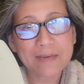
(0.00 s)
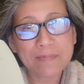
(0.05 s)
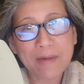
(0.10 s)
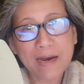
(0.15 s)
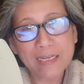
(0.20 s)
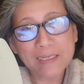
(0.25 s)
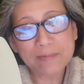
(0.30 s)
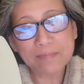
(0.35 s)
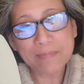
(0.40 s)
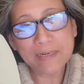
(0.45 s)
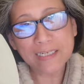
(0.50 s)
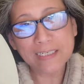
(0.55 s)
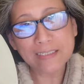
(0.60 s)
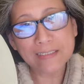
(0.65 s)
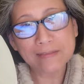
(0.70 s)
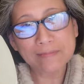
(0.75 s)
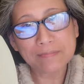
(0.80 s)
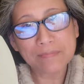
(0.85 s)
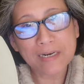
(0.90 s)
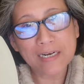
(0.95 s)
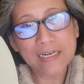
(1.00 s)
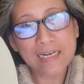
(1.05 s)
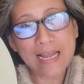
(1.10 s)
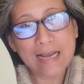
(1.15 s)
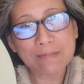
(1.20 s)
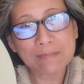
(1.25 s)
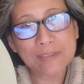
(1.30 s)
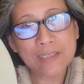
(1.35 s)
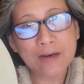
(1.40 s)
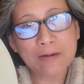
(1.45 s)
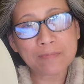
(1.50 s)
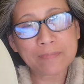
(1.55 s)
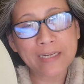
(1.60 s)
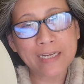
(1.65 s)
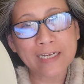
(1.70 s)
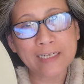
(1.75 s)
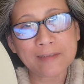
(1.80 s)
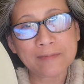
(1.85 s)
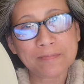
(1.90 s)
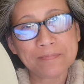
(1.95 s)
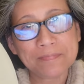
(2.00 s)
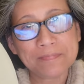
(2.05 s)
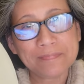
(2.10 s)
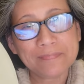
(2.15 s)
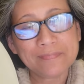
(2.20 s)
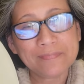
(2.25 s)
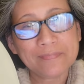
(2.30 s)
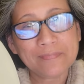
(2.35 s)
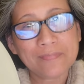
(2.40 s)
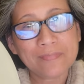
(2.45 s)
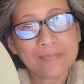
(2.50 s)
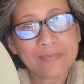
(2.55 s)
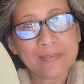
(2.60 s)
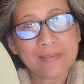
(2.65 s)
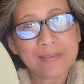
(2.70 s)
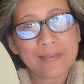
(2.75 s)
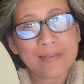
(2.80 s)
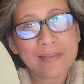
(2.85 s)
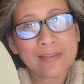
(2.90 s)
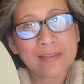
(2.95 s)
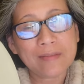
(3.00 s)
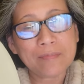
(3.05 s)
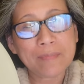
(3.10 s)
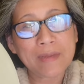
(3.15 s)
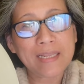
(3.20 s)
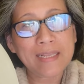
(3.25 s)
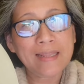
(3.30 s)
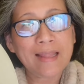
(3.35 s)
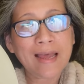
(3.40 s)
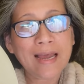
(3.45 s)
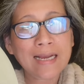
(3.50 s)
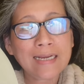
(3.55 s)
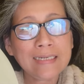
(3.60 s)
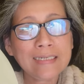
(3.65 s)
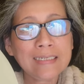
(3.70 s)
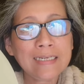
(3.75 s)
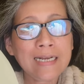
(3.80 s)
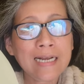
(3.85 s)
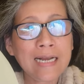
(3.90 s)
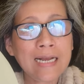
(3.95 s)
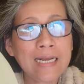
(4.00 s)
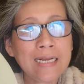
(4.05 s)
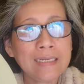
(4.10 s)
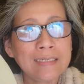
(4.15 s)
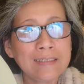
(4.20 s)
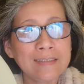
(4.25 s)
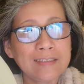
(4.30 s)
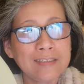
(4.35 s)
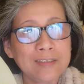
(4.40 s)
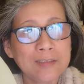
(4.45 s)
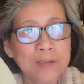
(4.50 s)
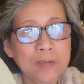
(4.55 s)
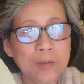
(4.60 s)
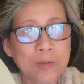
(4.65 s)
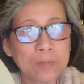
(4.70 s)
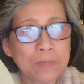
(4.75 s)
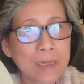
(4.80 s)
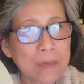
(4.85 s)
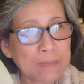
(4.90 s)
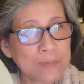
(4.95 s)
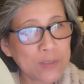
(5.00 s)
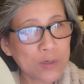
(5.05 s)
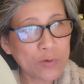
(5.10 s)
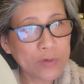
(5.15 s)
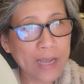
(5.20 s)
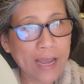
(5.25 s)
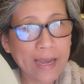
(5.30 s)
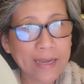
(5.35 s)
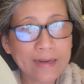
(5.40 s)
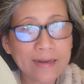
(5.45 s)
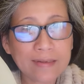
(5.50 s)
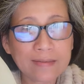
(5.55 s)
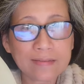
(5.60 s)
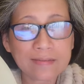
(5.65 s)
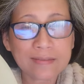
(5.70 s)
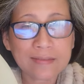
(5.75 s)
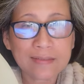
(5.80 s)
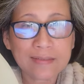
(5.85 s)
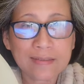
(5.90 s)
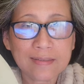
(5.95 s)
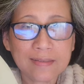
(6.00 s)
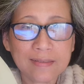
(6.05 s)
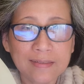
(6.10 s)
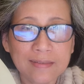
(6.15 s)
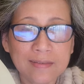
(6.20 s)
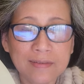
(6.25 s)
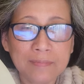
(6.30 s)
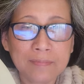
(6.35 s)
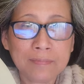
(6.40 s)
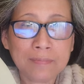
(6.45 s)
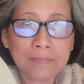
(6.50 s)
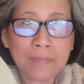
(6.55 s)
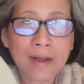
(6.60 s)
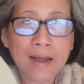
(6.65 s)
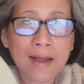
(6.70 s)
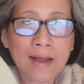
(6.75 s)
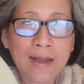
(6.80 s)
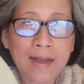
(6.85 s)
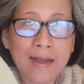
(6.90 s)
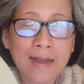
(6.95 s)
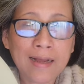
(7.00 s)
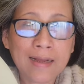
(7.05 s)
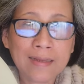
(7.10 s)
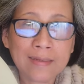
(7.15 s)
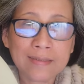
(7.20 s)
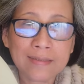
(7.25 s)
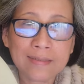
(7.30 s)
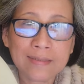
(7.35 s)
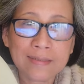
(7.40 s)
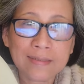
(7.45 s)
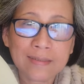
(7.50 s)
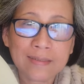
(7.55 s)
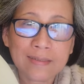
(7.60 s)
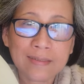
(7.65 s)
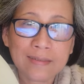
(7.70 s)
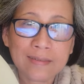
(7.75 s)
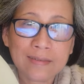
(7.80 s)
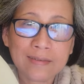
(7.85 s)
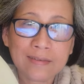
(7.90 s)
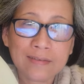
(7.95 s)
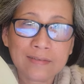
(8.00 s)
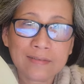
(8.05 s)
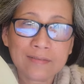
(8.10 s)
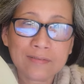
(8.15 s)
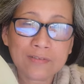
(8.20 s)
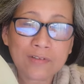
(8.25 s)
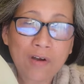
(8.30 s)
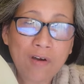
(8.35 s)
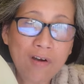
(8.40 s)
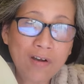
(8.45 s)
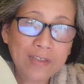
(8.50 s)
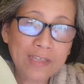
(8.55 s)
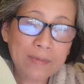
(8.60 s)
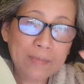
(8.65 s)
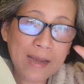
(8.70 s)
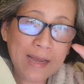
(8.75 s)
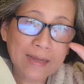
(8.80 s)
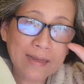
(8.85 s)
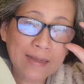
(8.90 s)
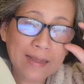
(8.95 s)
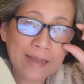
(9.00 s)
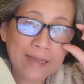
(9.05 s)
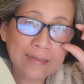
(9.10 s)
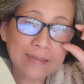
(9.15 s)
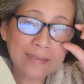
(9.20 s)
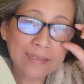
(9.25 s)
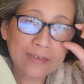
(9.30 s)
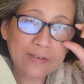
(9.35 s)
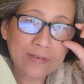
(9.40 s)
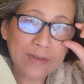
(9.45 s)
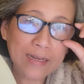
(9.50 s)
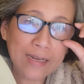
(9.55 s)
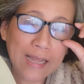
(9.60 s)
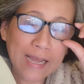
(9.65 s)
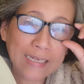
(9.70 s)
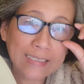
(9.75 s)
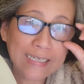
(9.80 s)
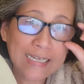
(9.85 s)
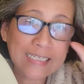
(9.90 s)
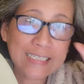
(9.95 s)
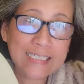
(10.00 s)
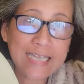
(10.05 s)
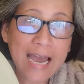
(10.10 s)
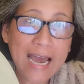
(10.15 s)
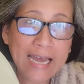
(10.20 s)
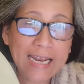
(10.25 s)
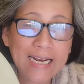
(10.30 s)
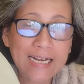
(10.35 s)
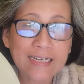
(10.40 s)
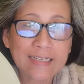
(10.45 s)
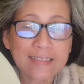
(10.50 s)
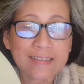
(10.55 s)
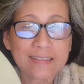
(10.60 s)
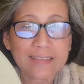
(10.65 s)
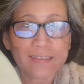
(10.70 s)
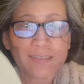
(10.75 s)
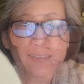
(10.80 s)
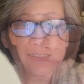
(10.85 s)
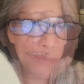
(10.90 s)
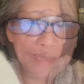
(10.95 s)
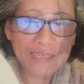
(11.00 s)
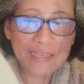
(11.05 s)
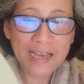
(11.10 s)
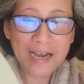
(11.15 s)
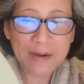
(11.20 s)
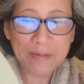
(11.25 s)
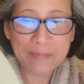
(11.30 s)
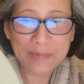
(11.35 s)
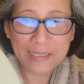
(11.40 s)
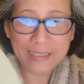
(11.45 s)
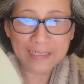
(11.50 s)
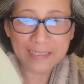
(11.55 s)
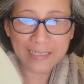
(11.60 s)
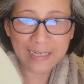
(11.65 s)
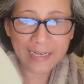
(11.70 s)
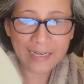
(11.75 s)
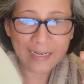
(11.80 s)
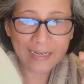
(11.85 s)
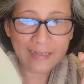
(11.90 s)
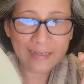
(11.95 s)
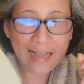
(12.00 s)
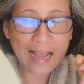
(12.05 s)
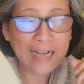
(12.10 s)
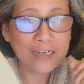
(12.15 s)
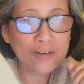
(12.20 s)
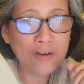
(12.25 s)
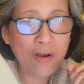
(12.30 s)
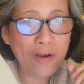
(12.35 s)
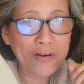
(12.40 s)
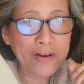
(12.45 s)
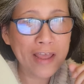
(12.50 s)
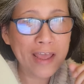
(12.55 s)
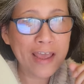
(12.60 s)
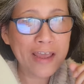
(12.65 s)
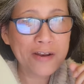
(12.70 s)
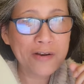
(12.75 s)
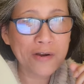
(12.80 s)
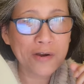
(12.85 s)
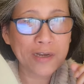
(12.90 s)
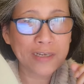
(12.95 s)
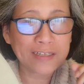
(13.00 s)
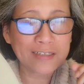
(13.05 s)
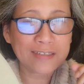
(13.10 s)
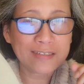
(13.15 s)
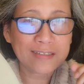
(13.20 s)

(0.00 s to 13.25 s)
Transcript: bánh mình mới làm xong nè mình ăn à, cũng năm sáu cái đó mà no nha bạn ăn kiểu này là ăn đít xa đó thì bây giờ mình à, ăn no nê rồi